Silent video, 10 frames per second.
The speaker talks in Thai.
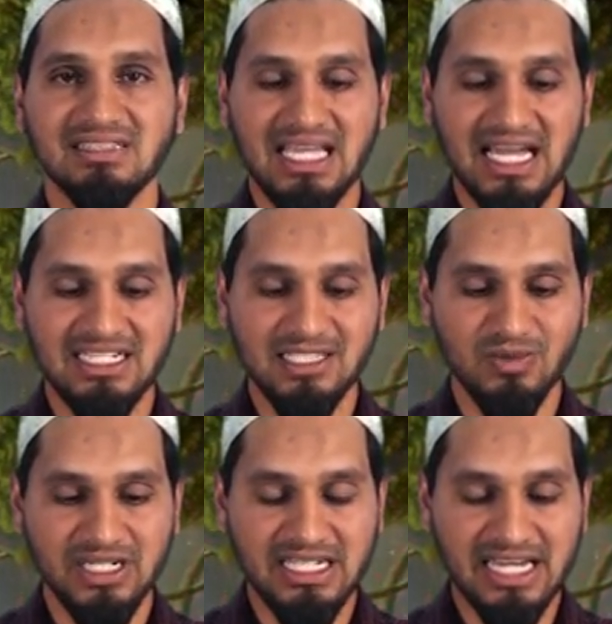ในฮะดิษ
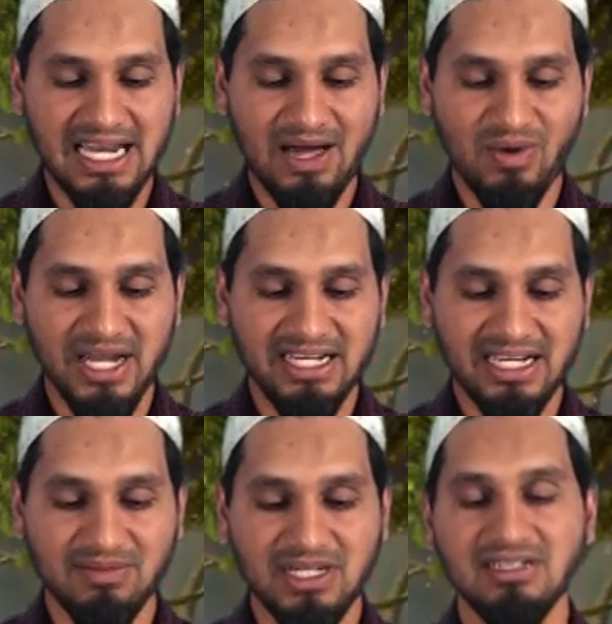บทนี้ได้กล่าวไว้
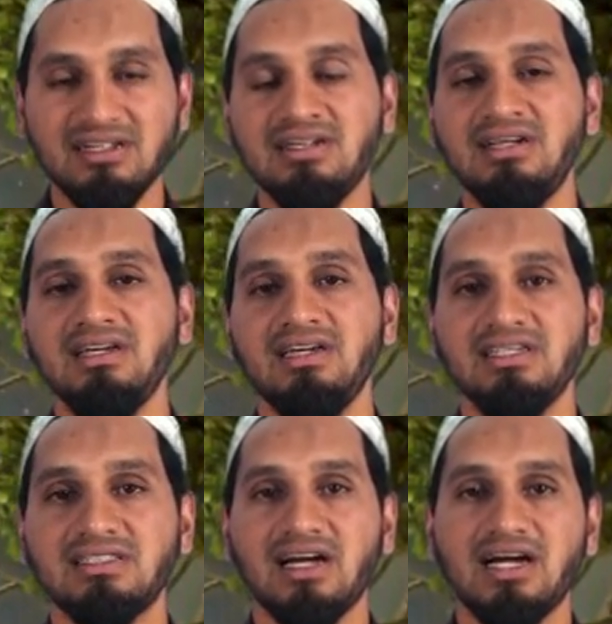นะครับก็คือ
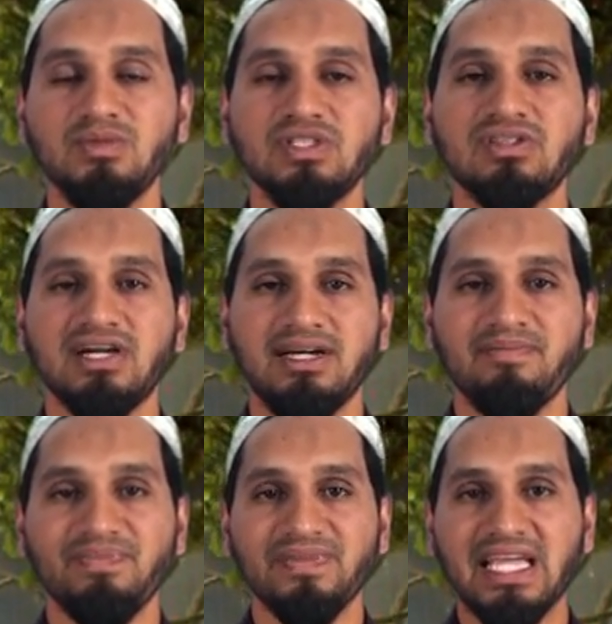อิตาอามุตตาม
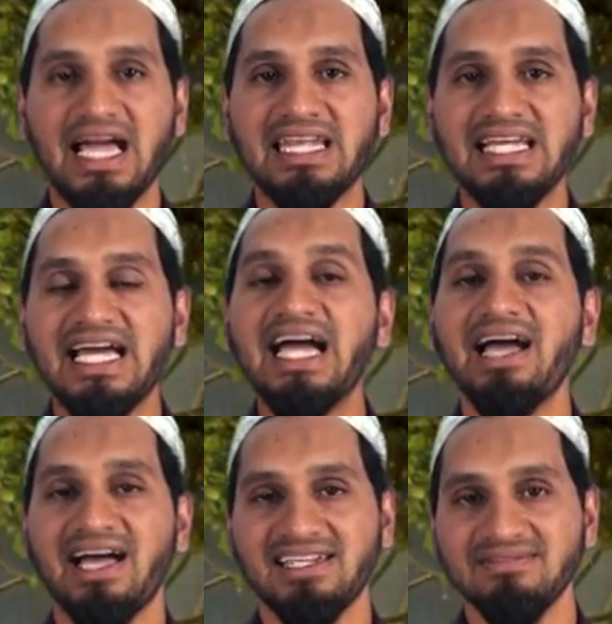การให้อา
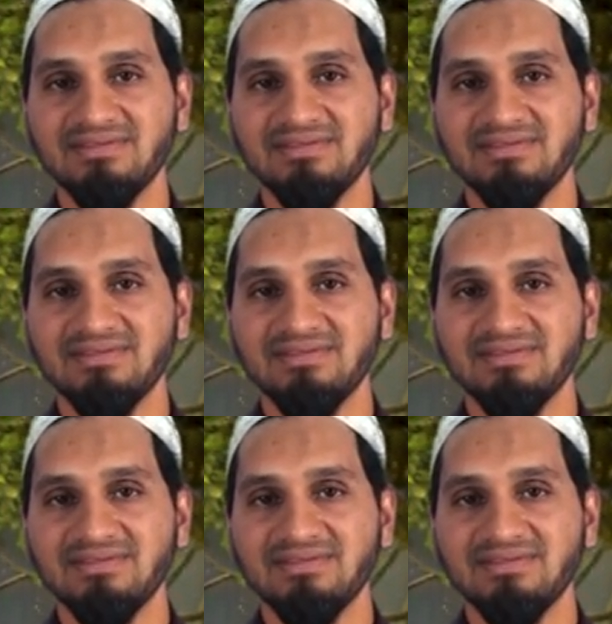หาร